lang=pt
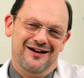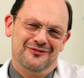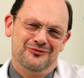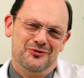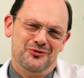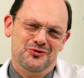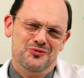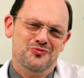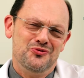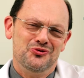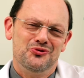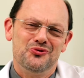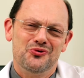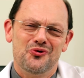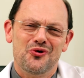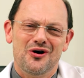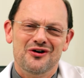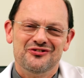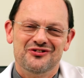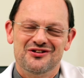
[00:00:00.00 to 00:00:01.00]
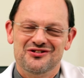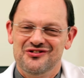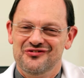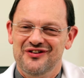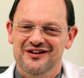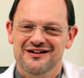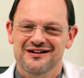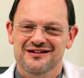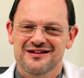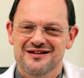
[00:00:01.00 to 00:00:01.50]
todo mundo gosta de
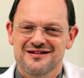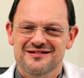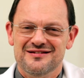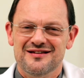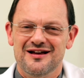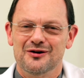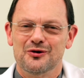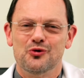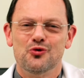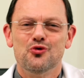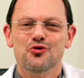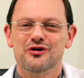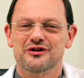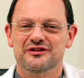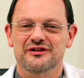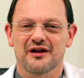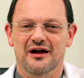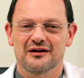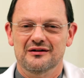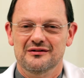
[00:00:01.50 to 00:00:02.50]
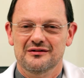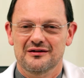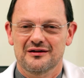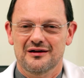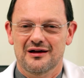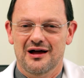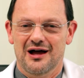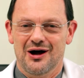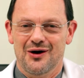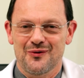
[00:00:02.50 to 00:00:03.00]
ver criança gorda
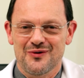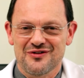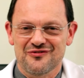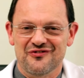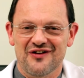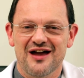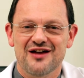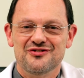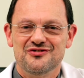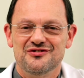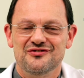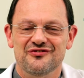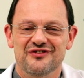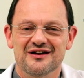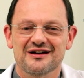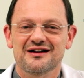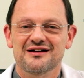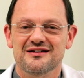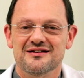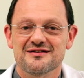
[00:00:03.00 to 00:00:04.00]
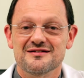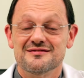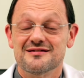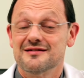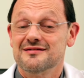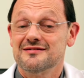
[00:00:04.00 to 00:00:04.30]
ao invés de ver criança